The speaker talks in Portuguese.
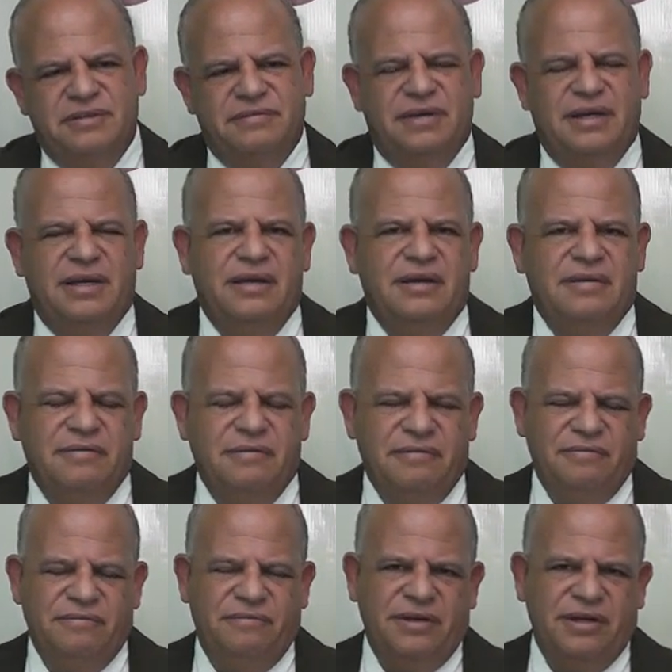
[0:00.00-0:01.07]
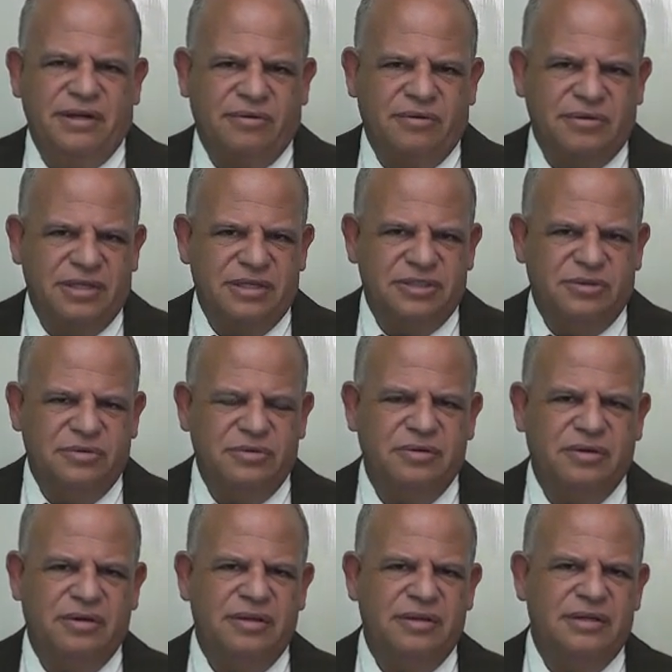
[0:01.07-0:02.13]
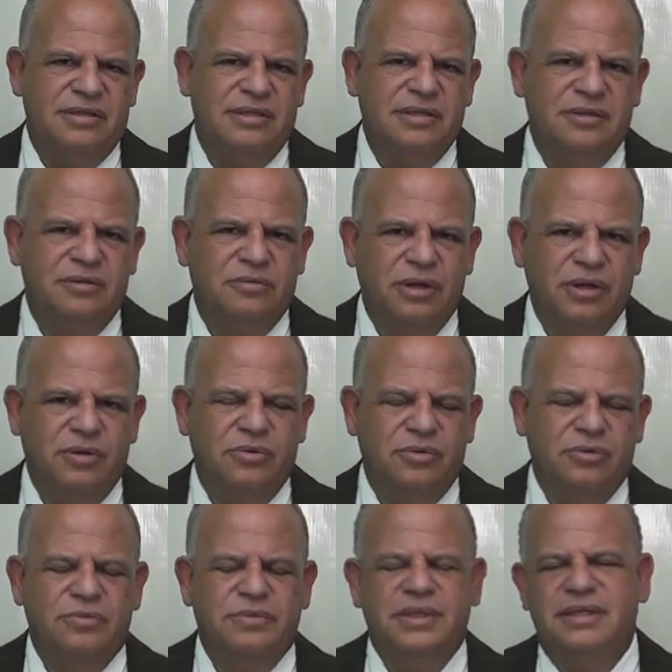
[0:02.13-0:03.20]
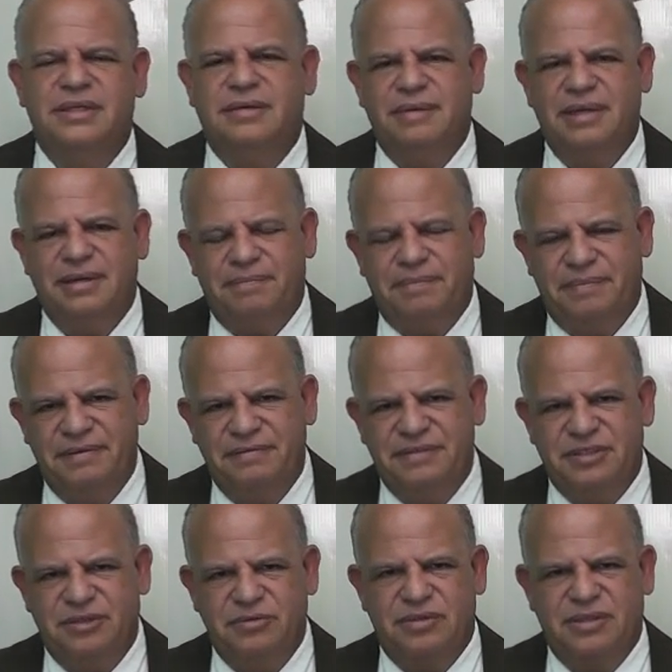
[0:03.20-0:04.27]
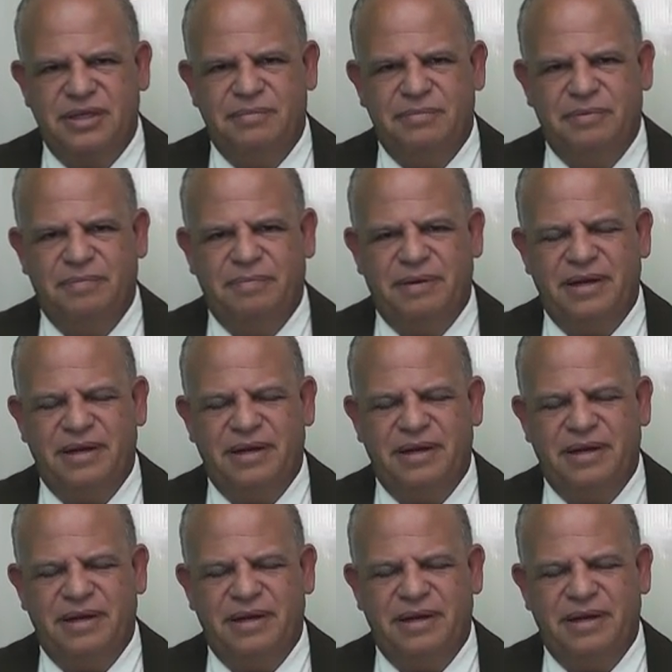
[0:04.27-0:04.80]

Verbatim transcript: vai ver a cotação do dólar e do euro e também a previsão do tempo